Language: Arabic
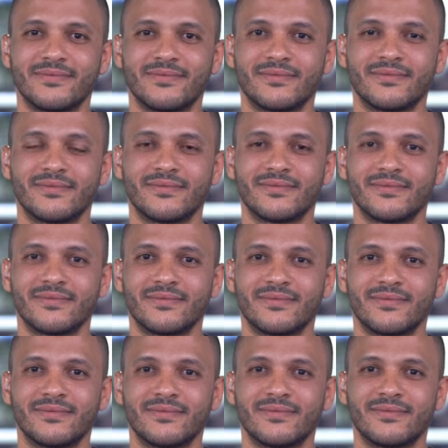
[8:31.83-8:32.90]
حلقاتنا
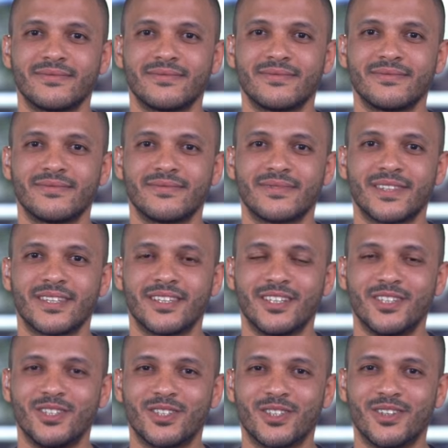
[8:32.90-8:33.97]
والنكست ان شاء الله
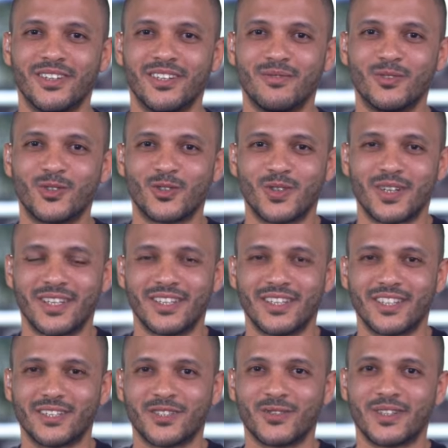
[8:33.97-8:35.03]
ان شاء الله بنشكر
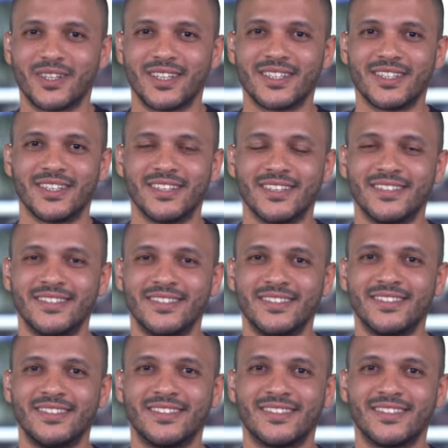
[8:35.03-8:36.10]
حضرتك شكرا جزيلا
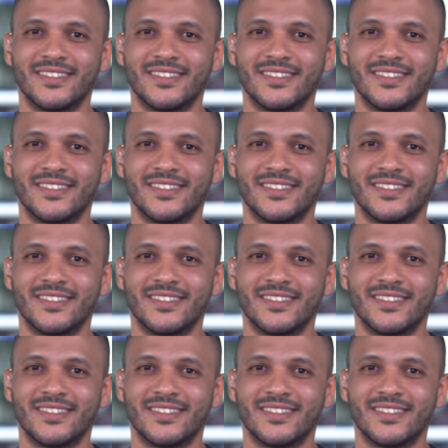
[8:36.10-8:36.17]
العافيه